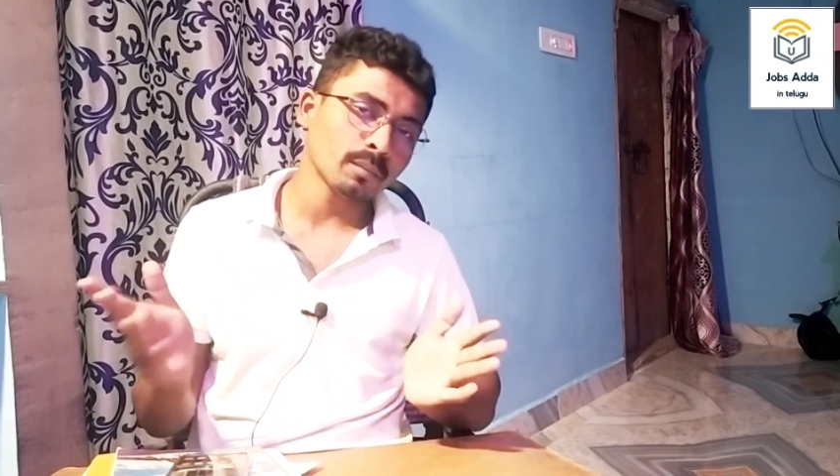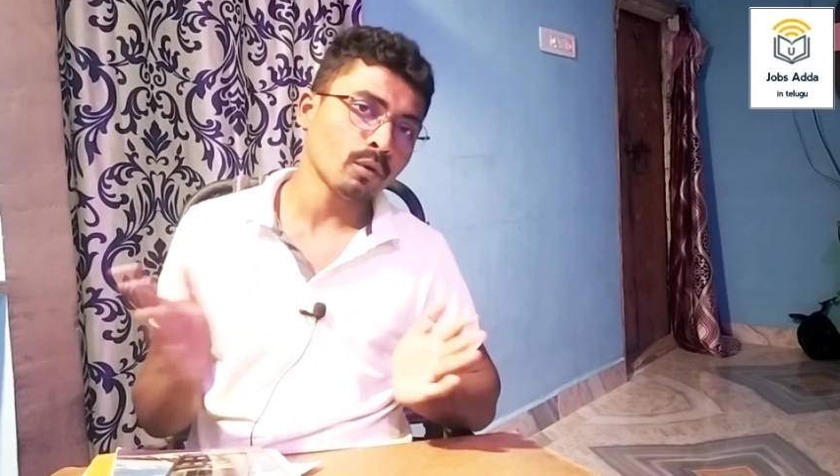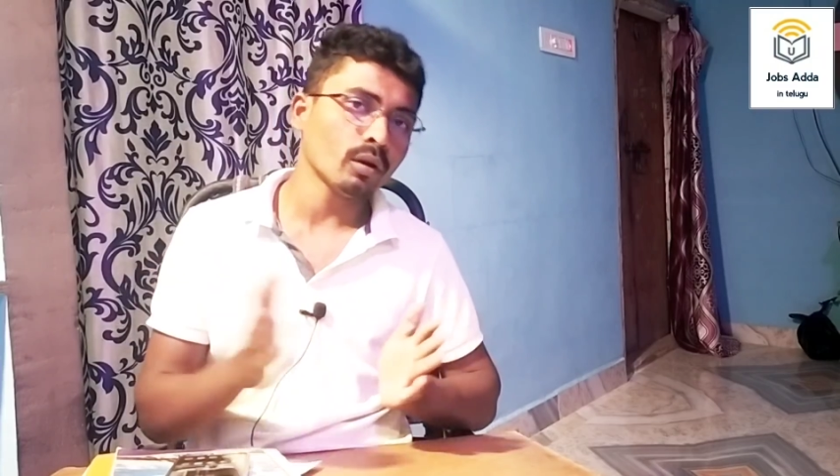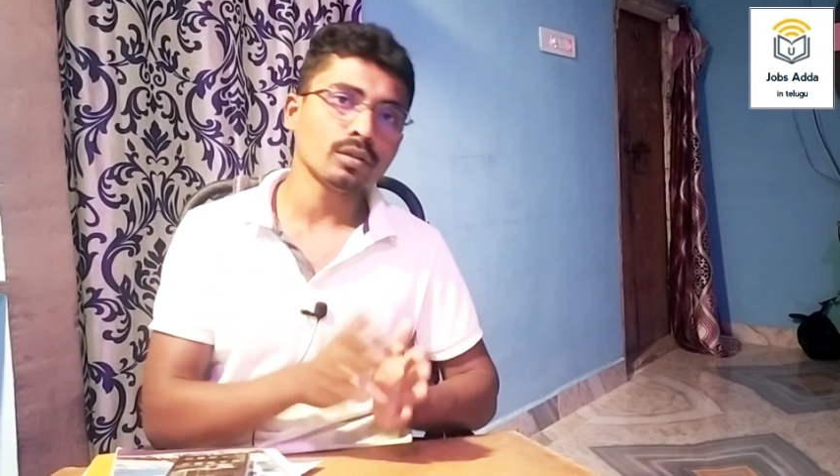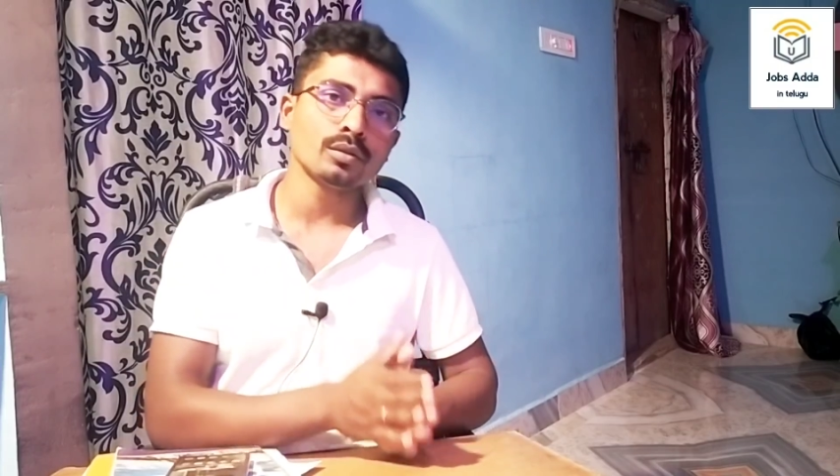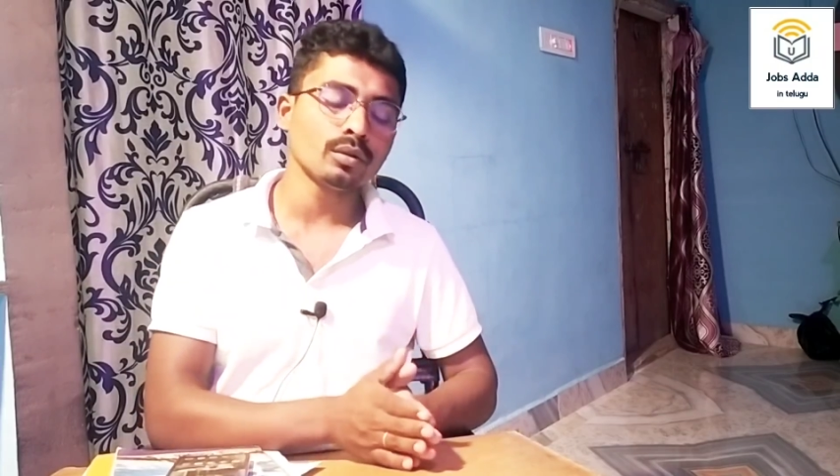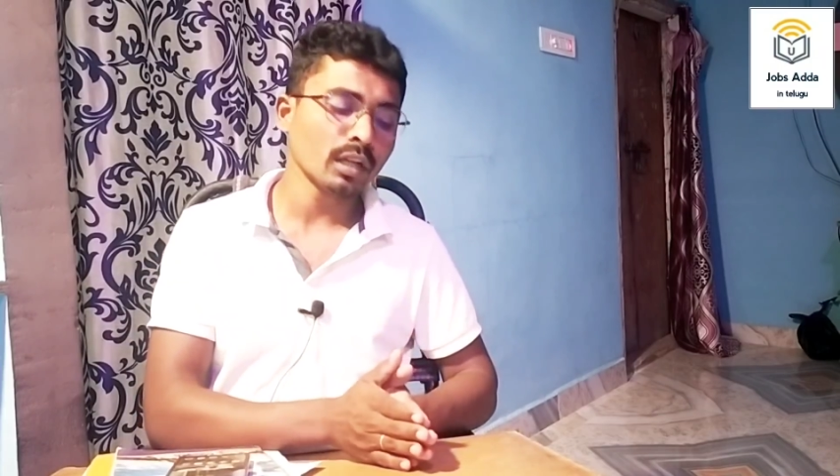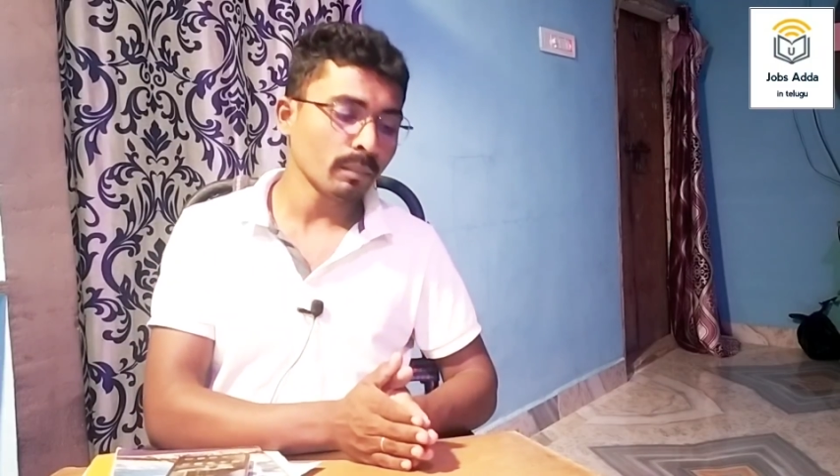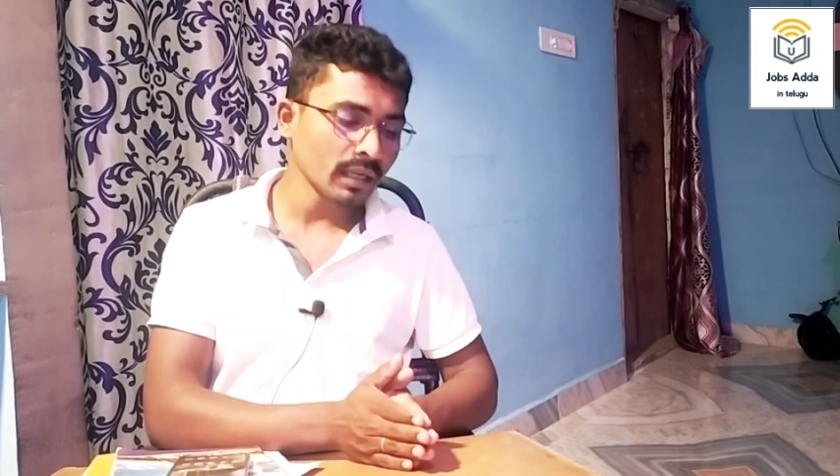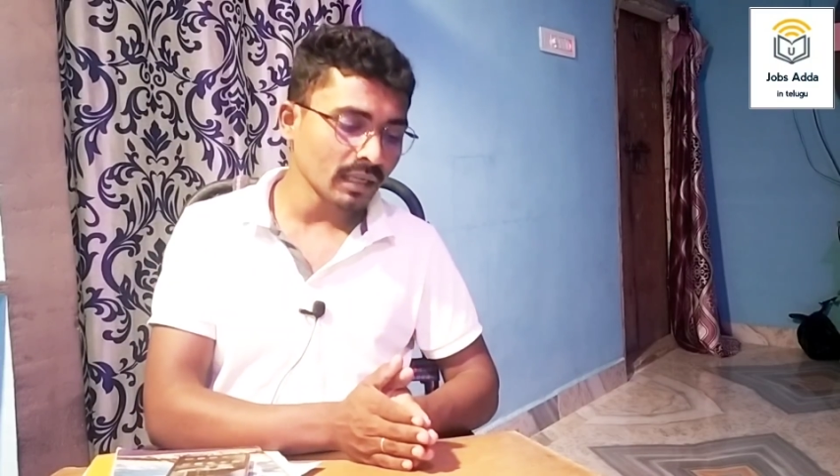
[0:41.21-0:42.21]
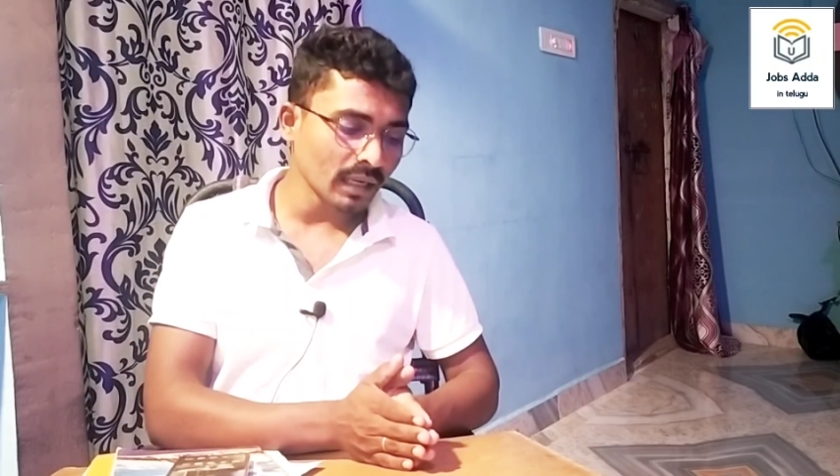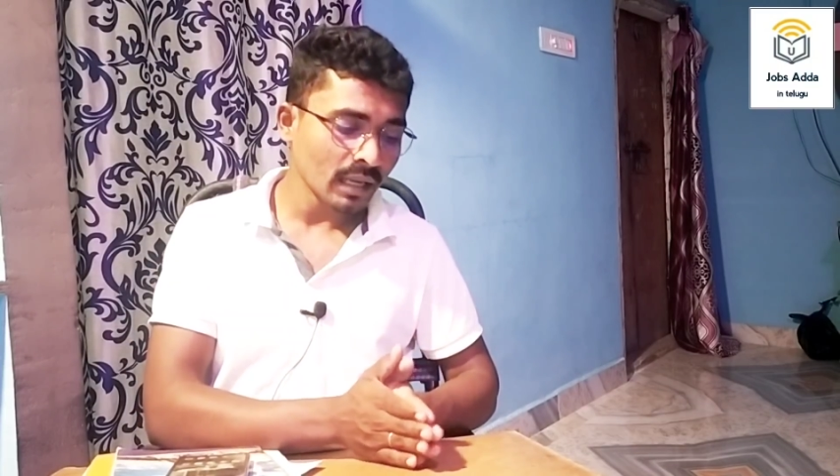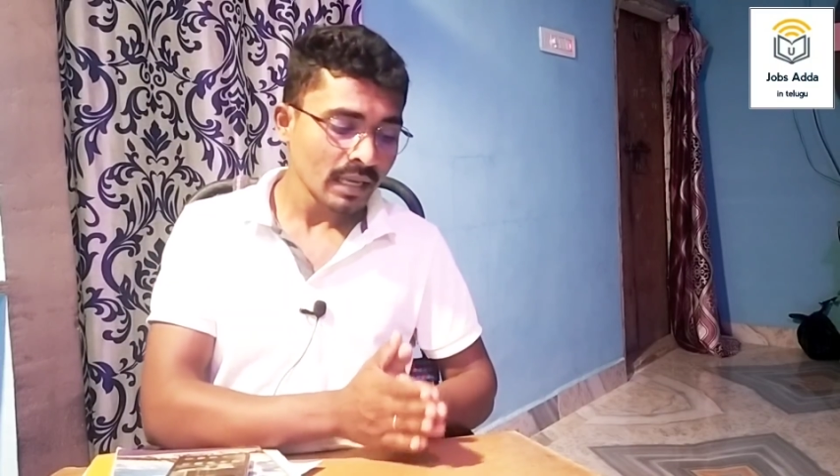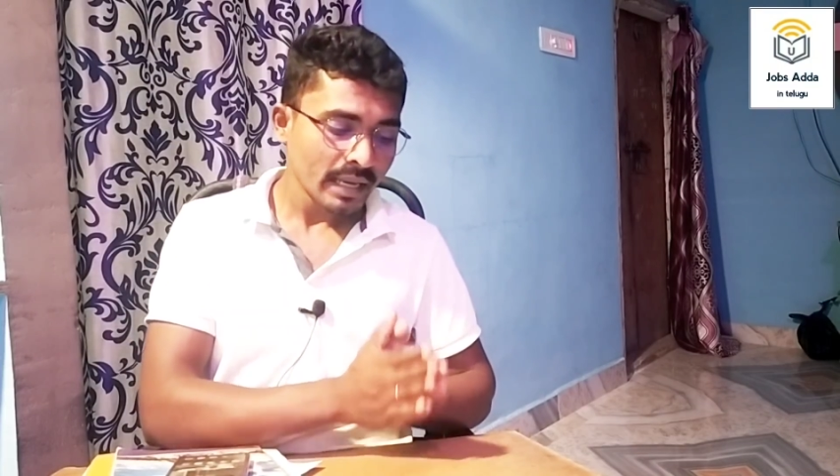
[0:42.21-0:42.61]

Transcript: చెప్పుకోవాల్సి ఉంటుండే బట్ ఇక్కడ